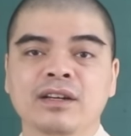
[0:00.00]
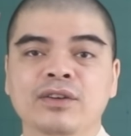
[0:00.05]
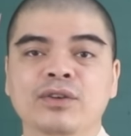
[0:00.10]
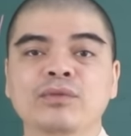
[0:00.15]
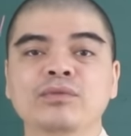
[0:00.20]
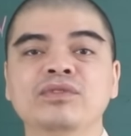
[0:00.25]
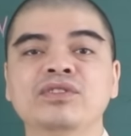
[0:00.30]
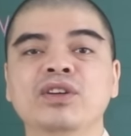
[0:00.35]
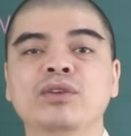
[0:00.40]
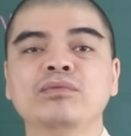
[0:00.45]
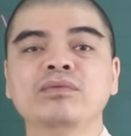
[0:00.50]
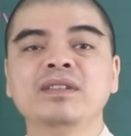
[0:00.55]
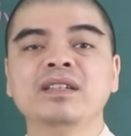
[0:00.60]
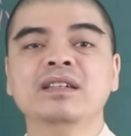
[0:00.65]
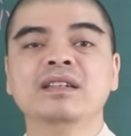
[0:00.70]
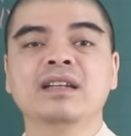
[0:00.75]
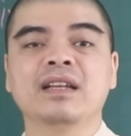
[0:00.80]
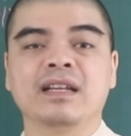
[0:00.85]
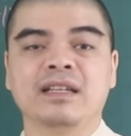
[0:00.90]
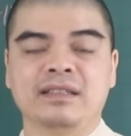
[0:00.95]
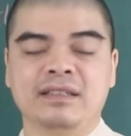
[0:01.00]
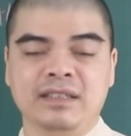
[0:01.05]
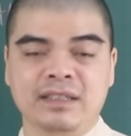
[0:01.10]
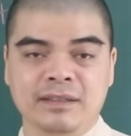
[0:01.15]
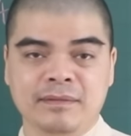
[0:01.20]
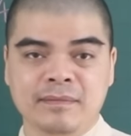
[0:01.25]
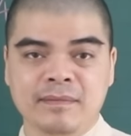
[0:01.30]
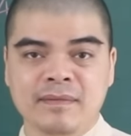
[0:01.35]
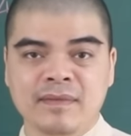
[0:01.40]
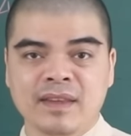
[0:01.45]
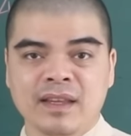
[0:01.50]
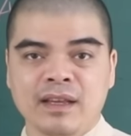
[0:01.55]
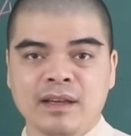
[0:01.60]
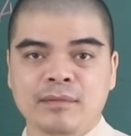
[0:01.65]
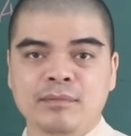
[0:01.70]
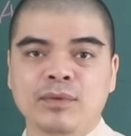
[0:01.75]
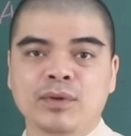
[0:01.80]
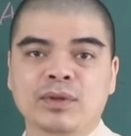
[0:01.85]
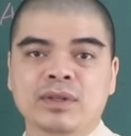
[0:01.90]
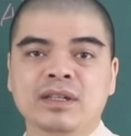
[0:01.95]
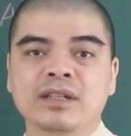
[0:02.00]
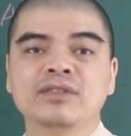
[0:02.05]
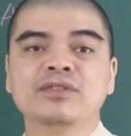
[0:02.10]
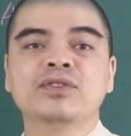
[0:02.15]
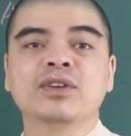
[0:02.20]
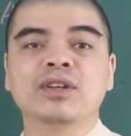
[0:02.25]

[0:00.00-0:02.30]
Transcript: cũng giống như là một cơn